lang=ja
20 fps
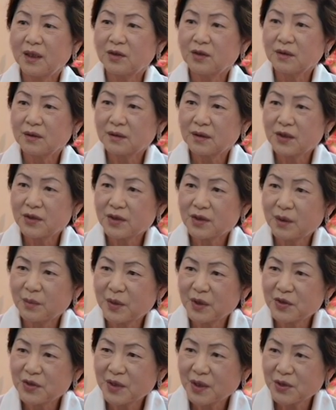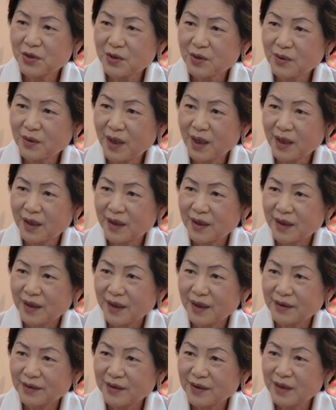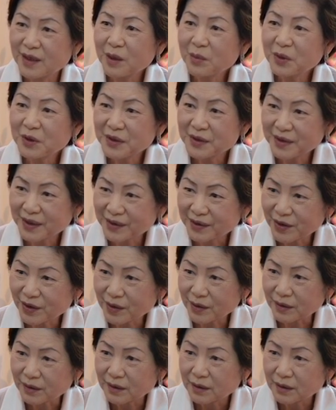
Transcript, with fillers: あの確かにまず社長はあの稲森さんの